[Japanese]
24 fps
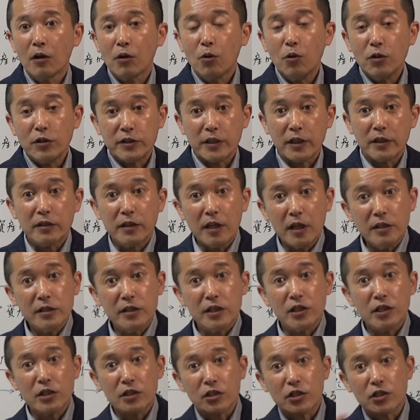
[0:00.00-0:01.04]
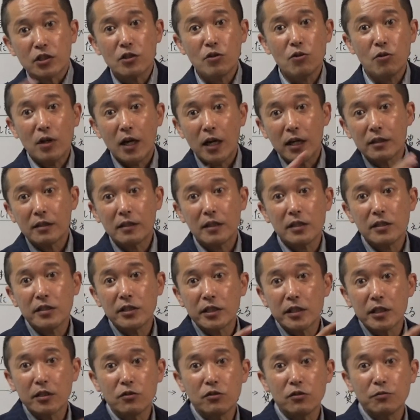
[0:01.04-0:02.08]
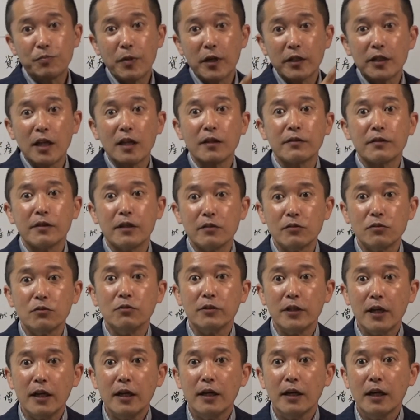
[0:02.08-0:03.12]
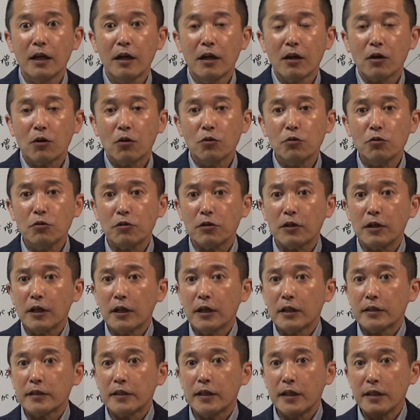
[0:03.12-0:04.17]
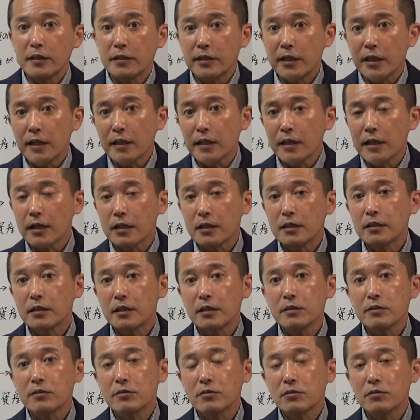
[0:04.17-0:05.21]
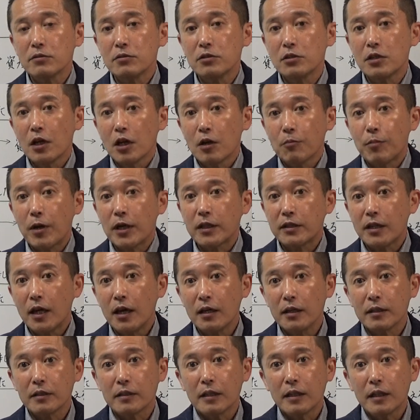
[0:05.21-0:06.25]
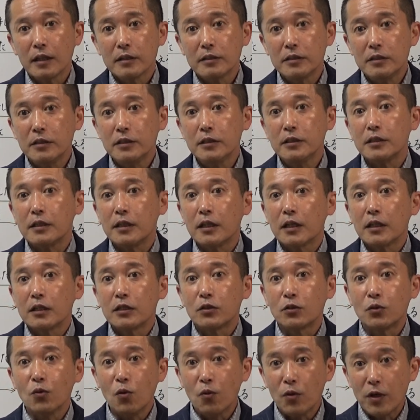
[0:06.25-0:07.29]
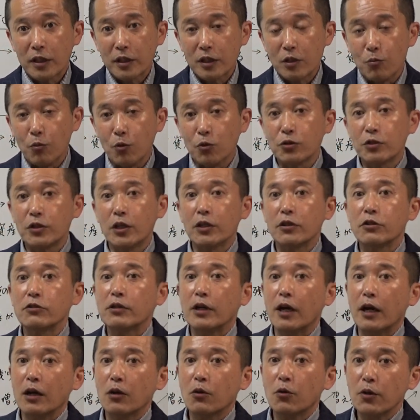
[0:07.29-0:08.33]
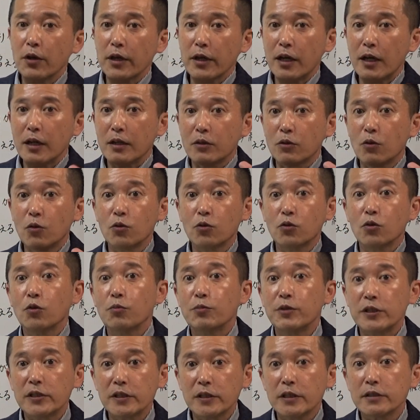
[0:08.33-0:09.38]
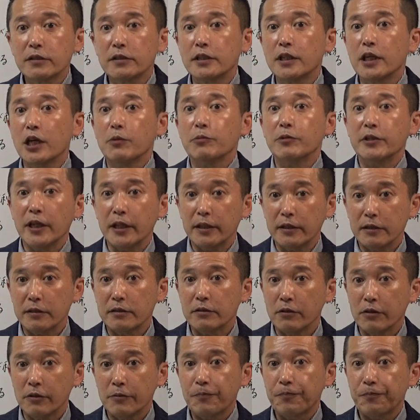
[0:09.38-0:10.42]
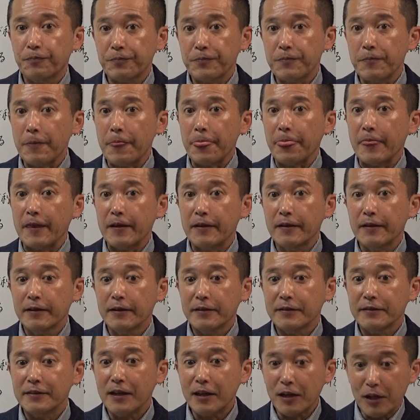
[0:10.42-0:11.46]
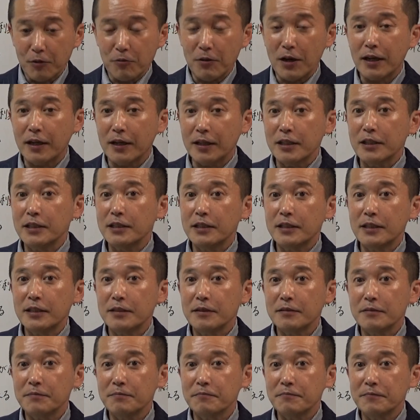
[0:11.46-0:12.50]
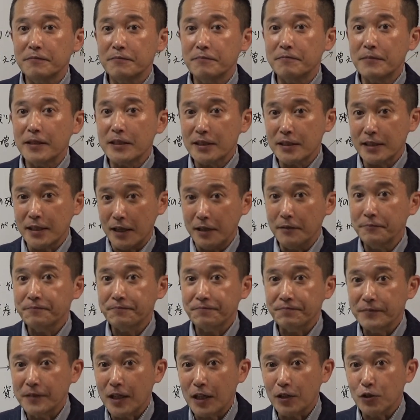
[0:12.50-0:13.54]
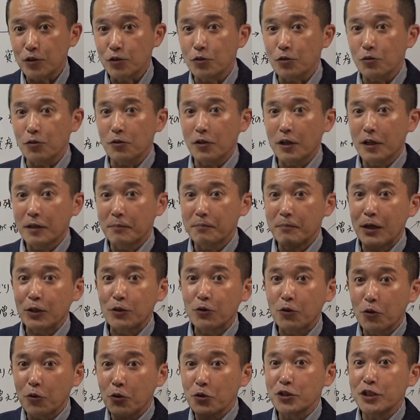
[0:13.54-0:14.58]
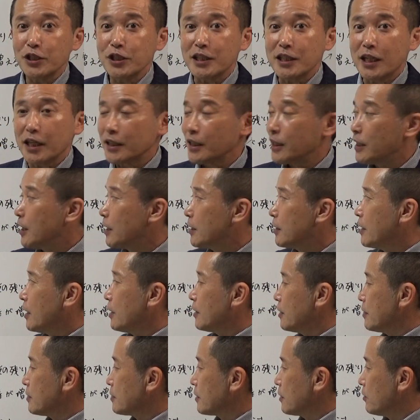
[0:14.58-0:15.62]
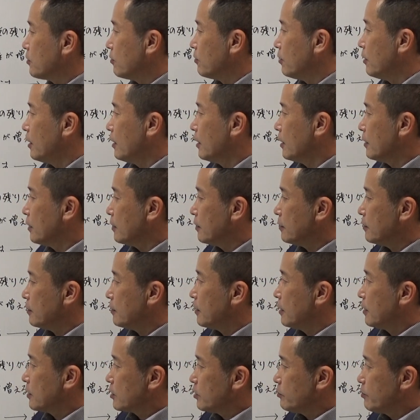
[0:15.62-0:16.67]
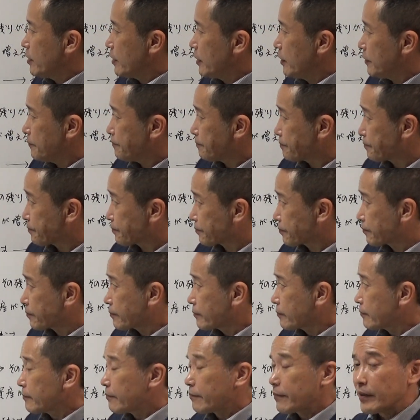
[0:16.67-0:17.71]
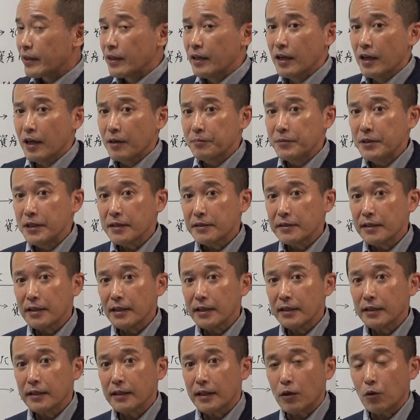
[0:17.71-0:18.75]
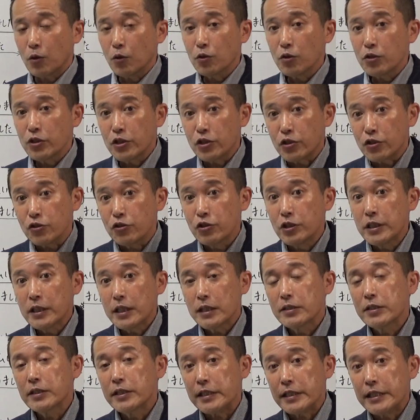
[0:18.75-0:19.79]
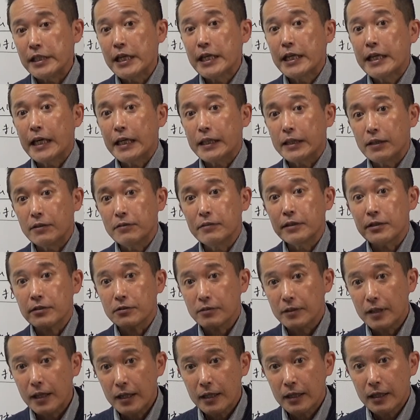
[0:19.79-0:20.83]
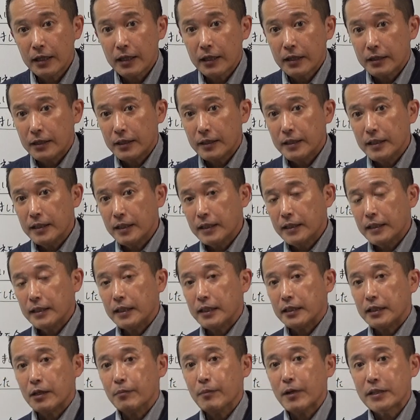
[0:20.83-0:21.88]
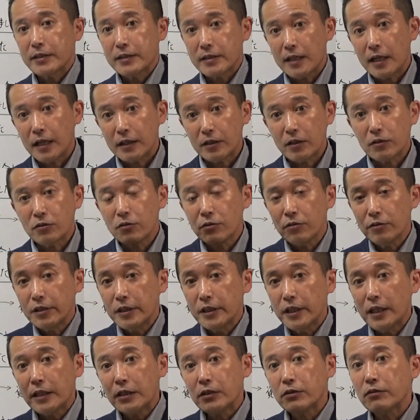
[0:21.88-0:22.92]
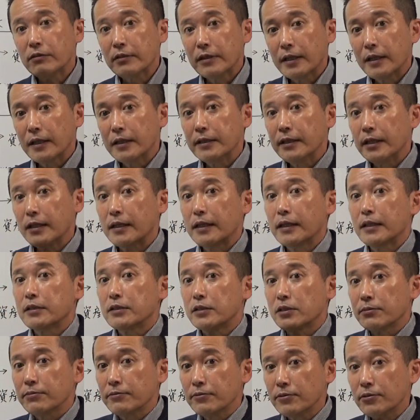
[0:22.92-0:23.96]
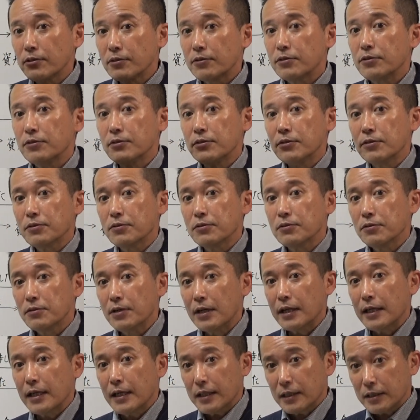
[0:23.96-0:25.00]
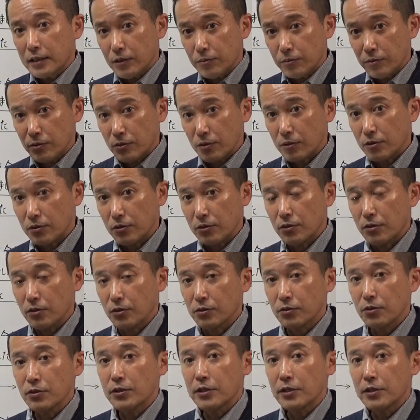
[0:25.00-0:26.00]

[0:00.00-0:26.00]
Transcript: これ絶対事業が発展していくパターンですよね。この生成発展するパターンにどうやって持っていくかこれが農業ビジネスゲームなんですよ。うん、なんか分かりましたなんかちょっとまどろっこしい言い方だったんですけど、うん、つまり皆さん方が今年12月に利益が出るんですよね。で利益が出ましたでその利益の中で自分の給料は自分の給料そ